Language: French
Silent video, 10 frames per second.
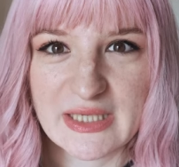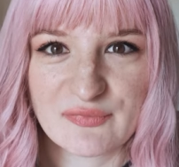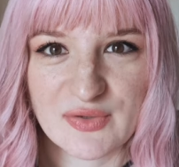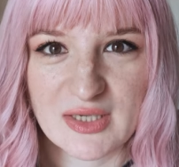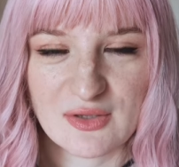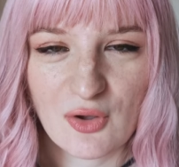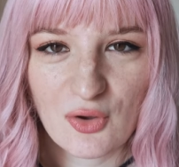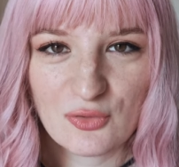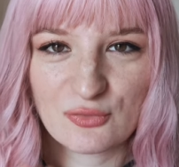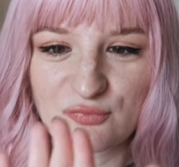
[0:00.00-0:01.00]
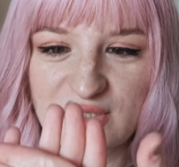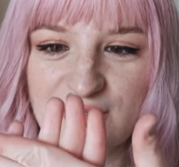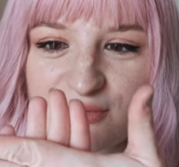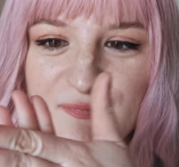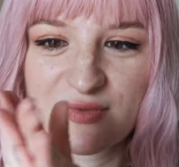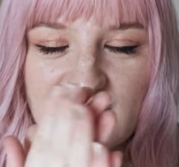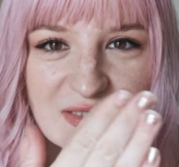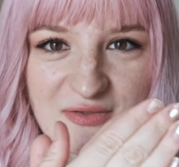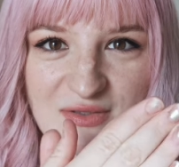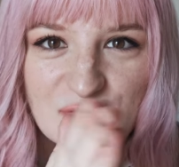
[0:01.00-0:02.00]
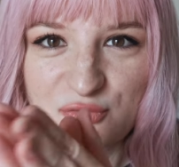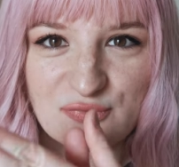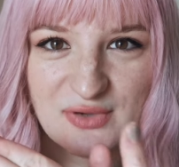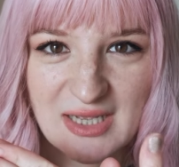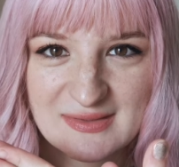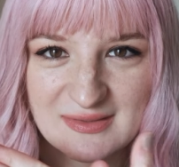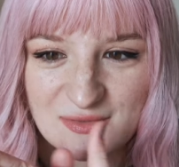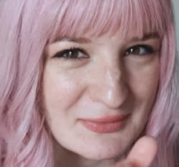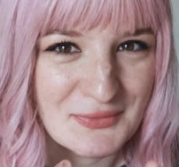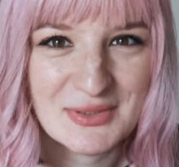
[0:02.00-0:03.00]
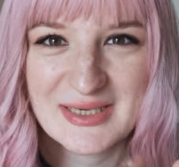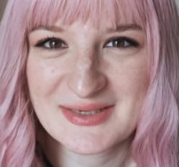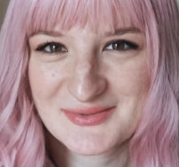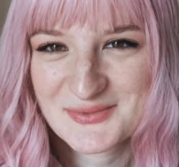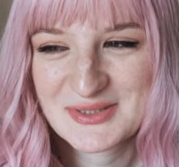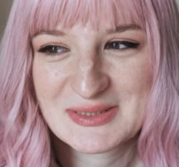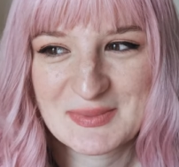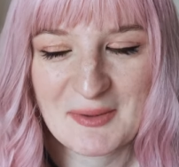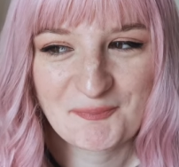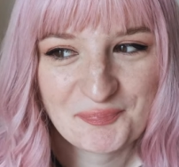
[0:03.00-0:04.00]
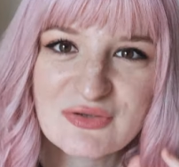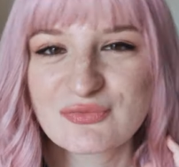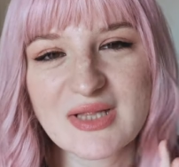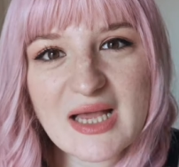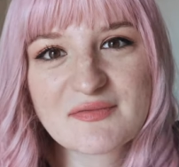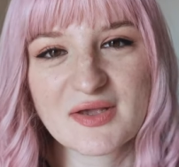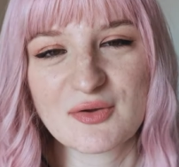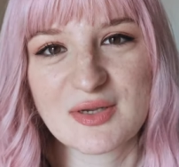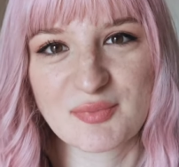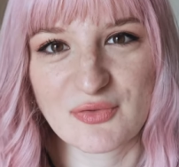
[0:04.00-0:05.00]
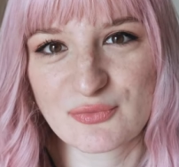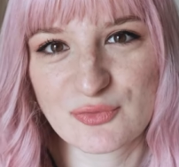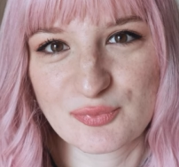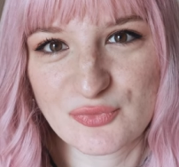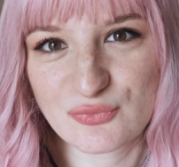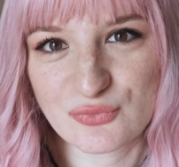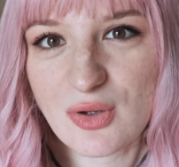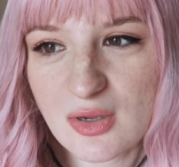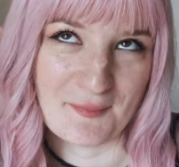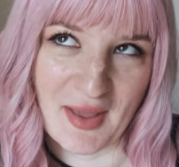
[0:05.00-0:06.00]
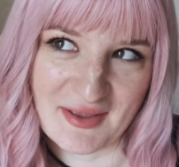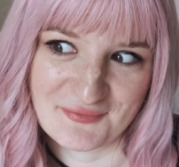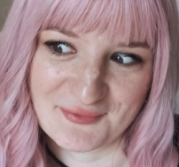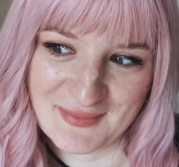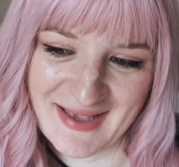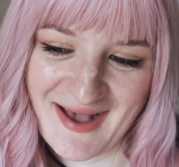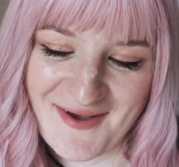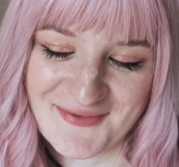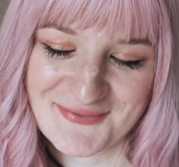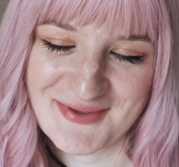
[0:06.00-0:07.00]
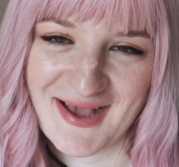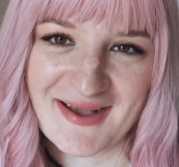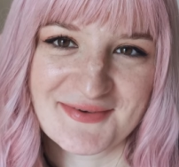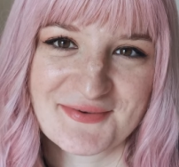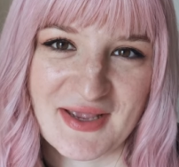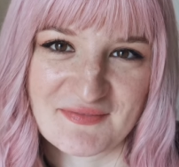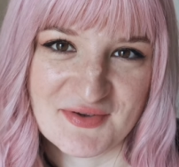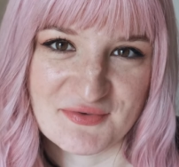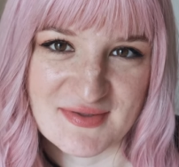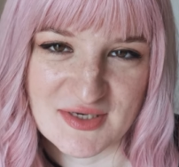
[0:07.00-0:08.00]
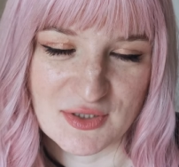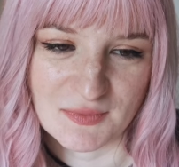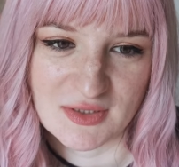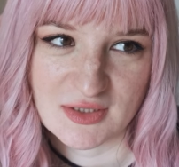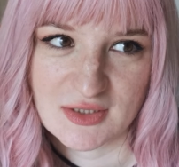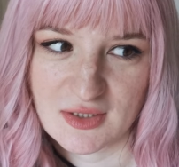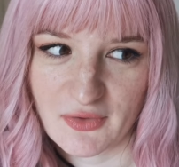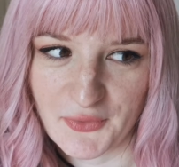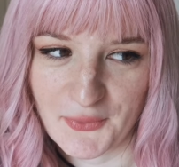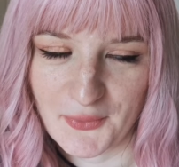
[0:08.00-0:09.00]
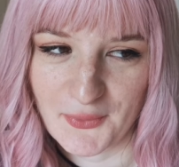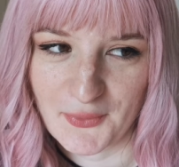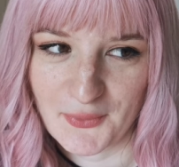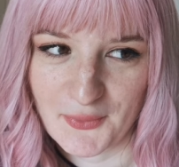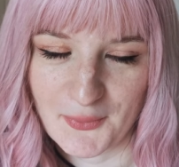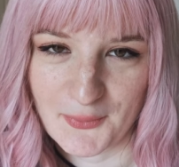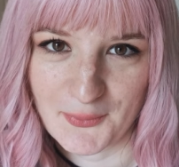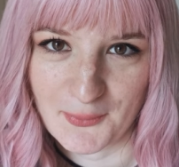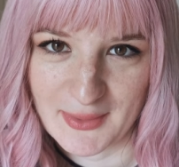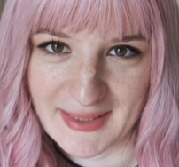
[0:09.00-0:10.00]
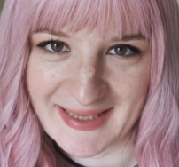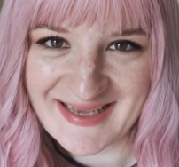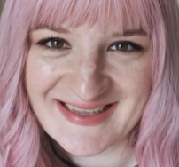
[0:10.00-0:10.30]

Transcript: effrayant, le fait qu'ils aient deux faces, un œil là, genre je sais pas. Moi je trouve ça effrayant les poissons depuis toujours. Bref, je m'égare. En tout cas, je suis arrivée, je vois ça, je suis en mode... Euh, ok.